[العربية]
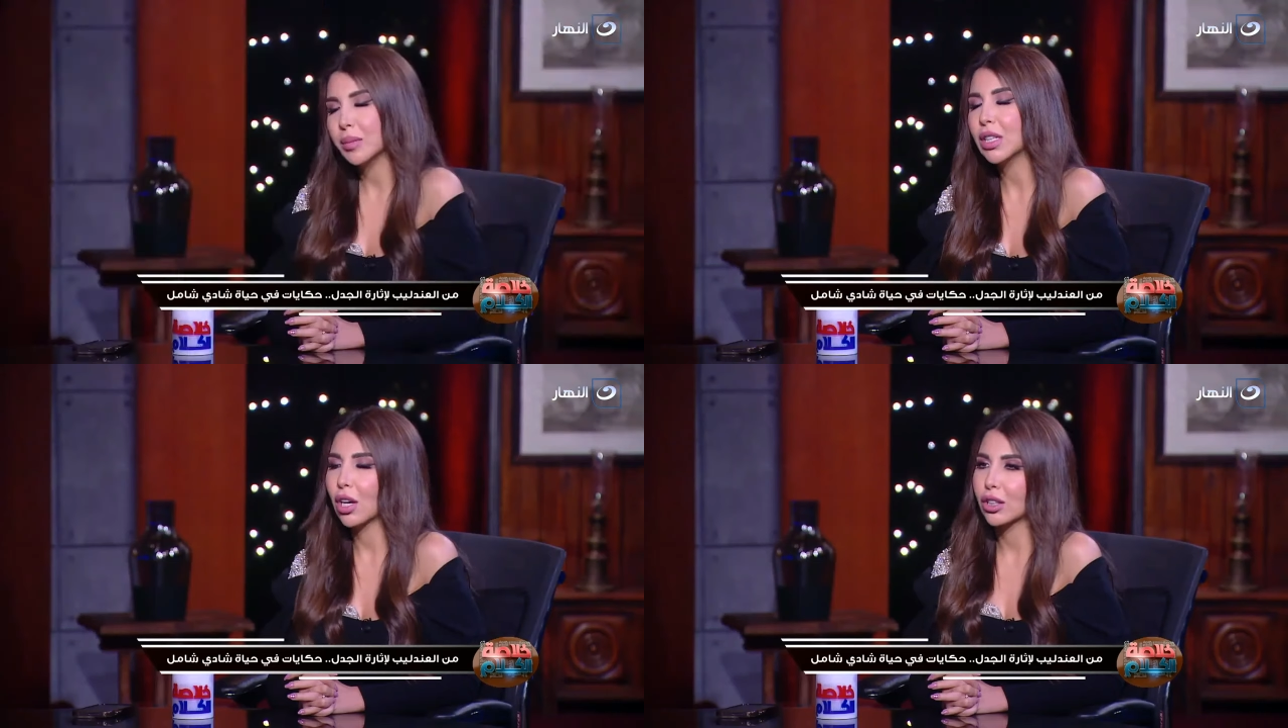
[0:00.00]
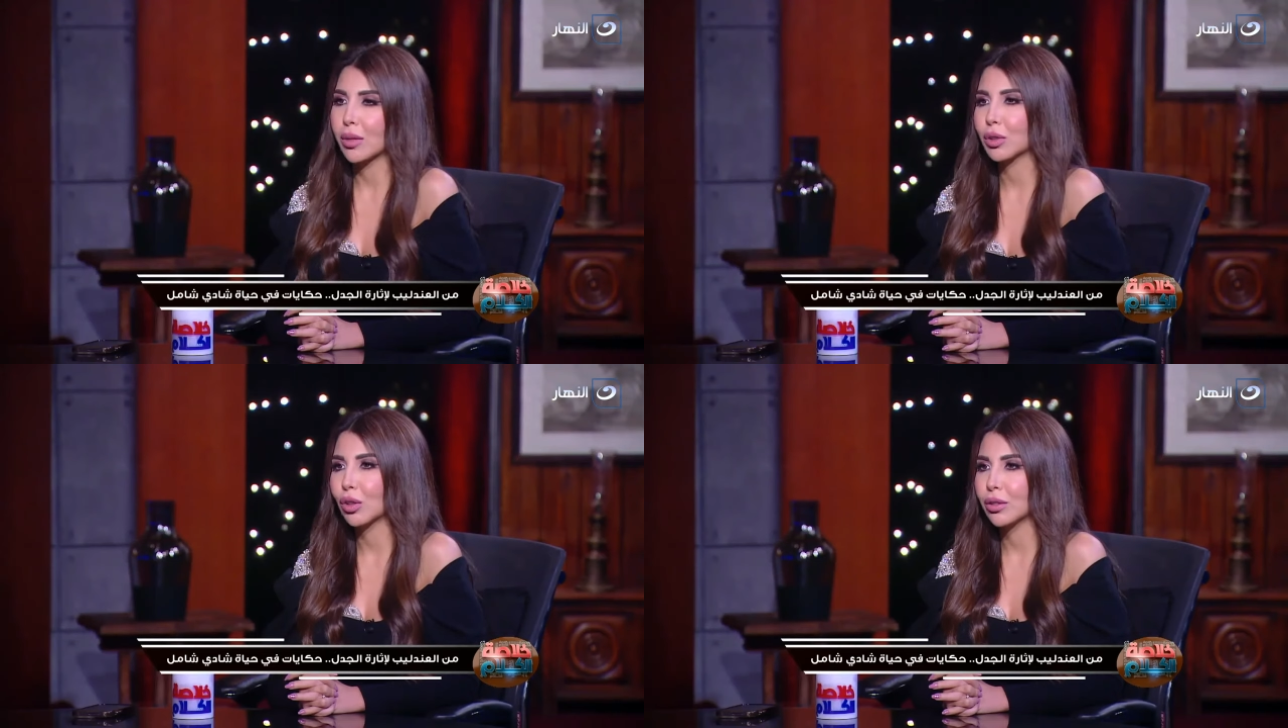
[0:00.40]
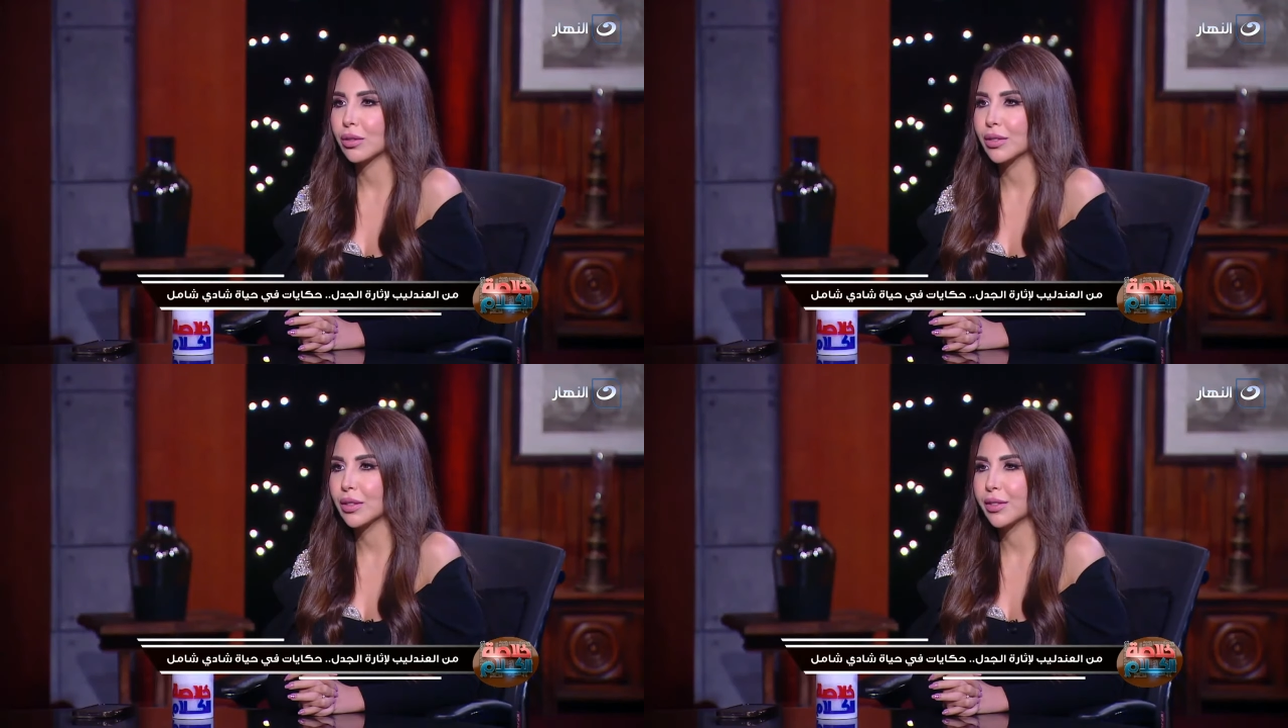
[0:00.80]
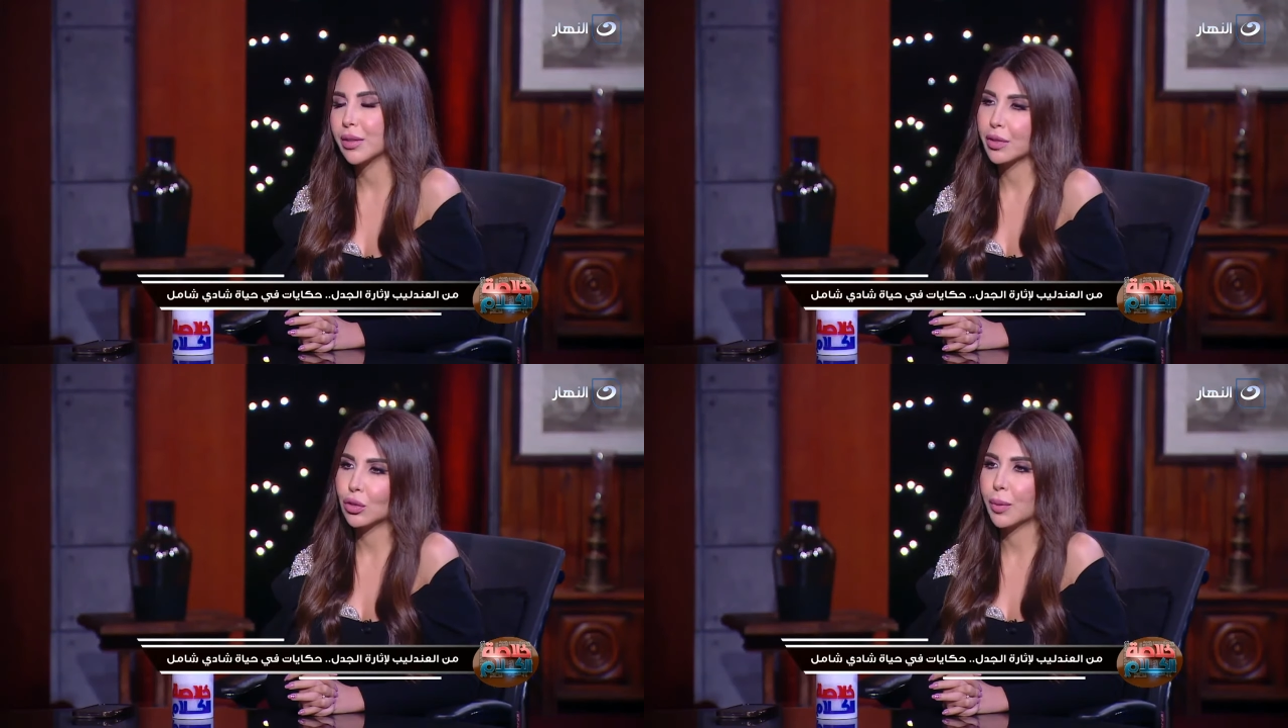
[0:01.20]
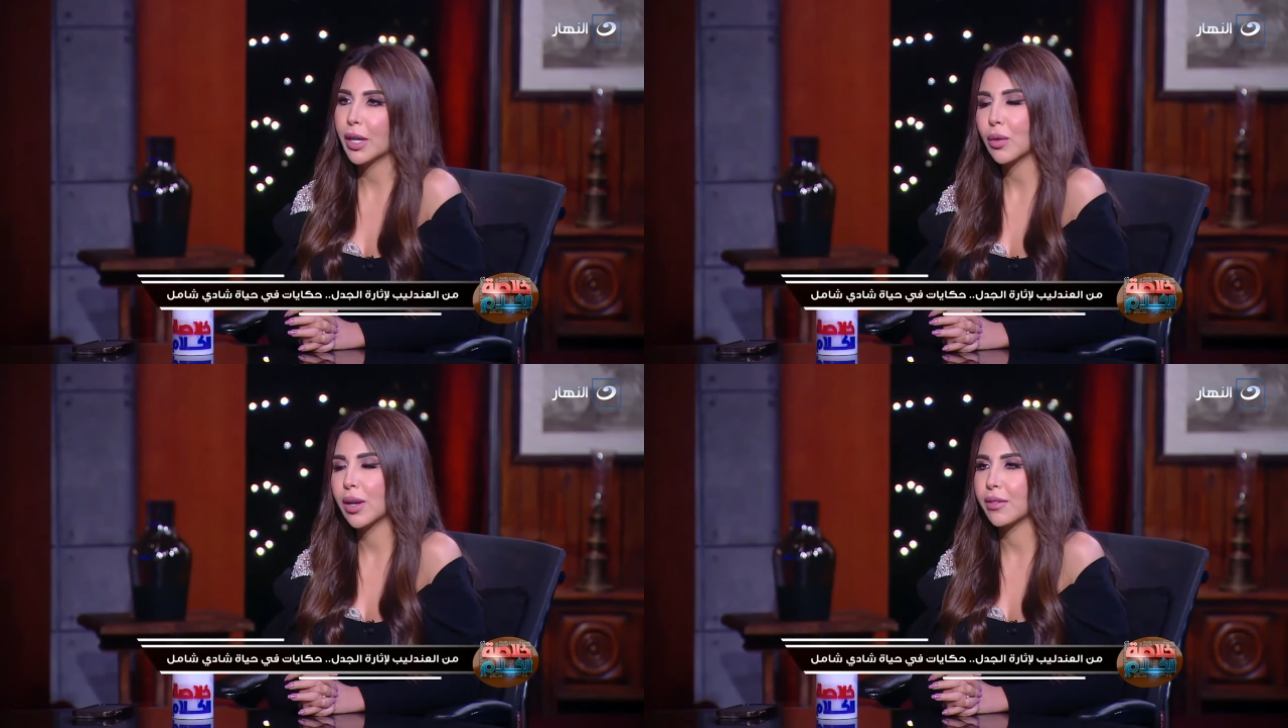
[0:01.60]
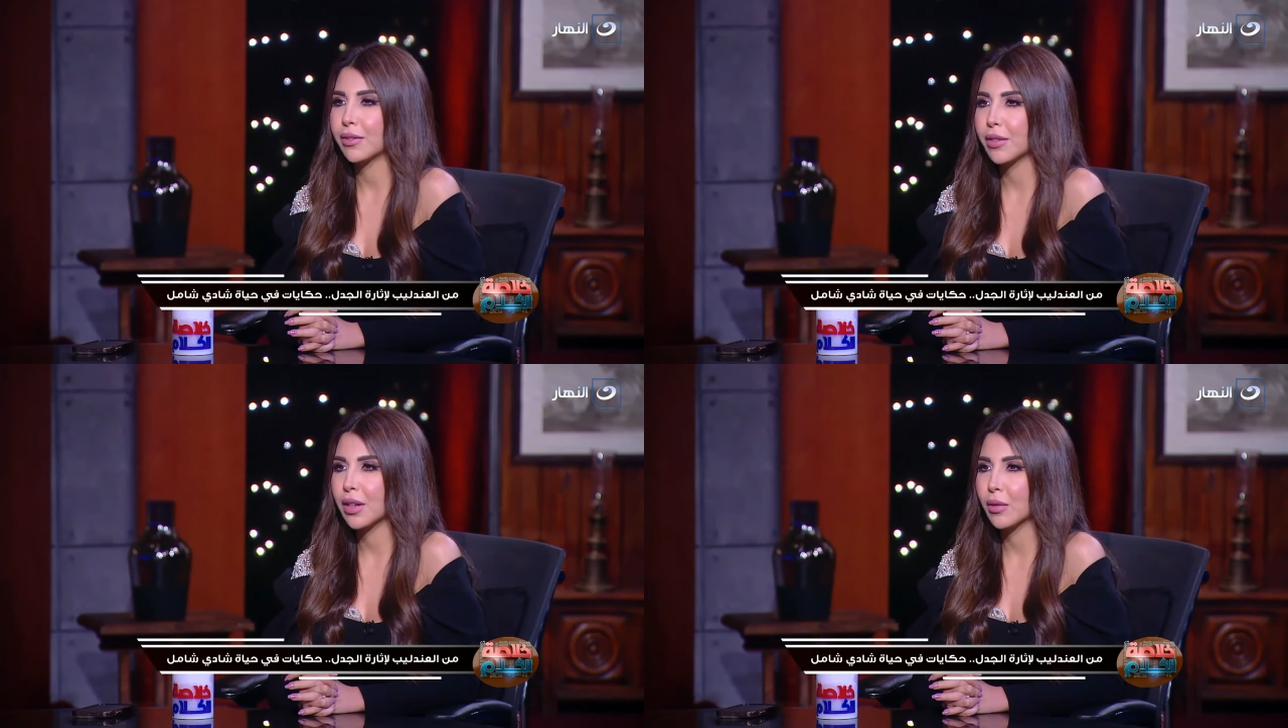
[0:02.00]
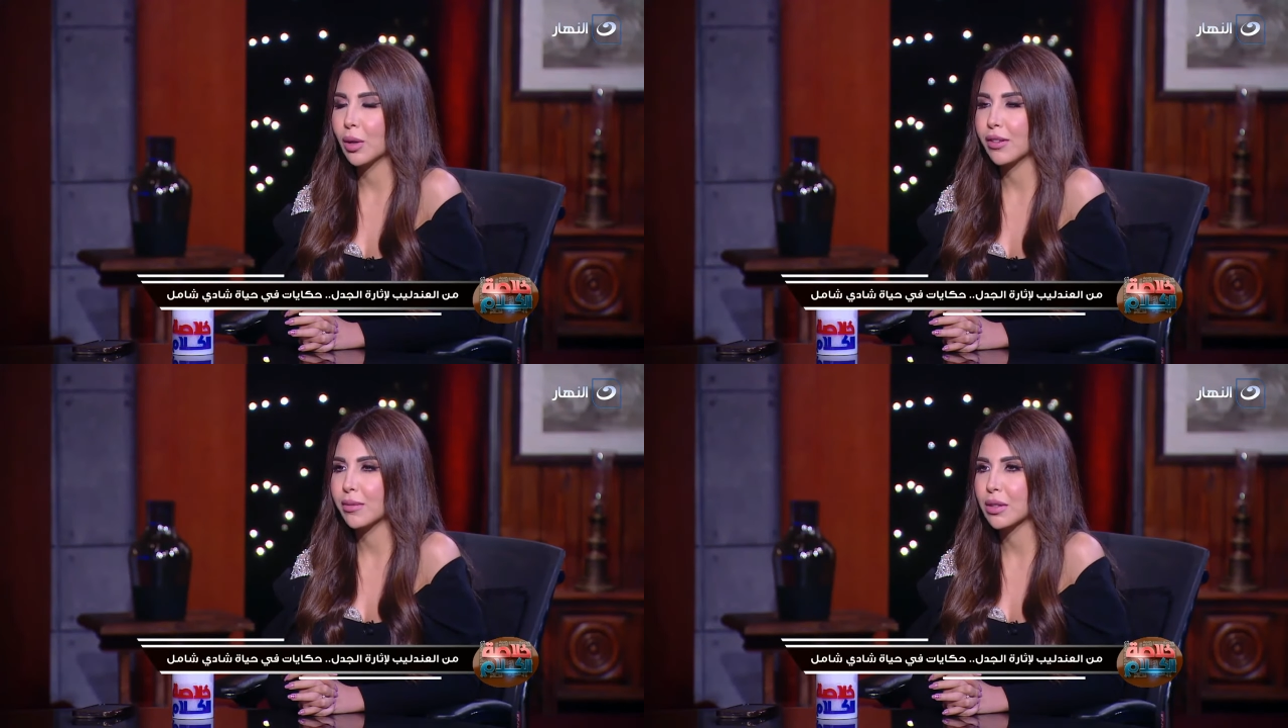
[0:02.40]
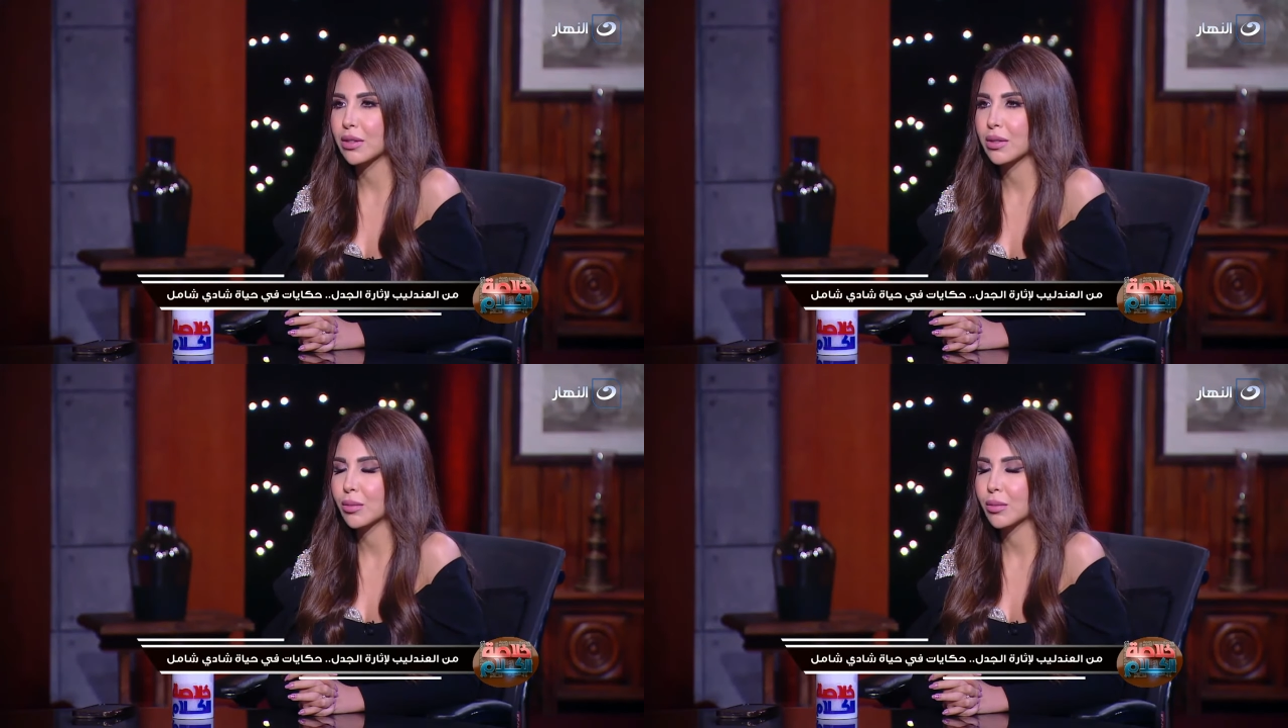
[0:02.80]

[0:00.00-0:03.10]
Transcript: مين اكتر بتقعد في, في دبي ولا في ولا في مصر